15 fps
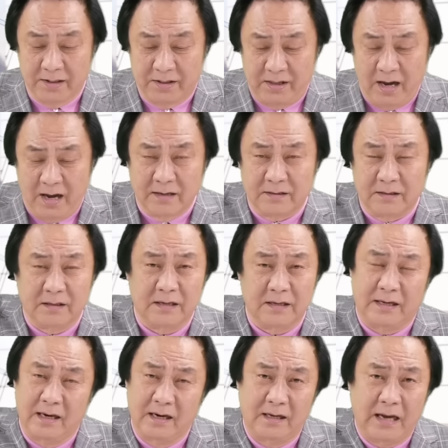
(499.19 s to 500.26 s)
这样子
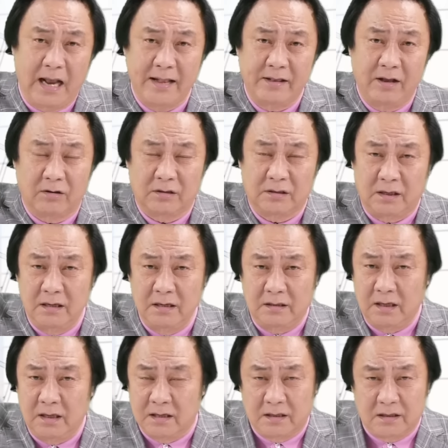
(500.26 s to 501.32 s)
你才能看到真
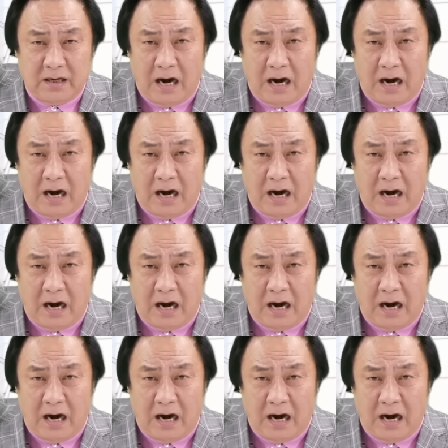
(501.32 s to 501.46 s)
正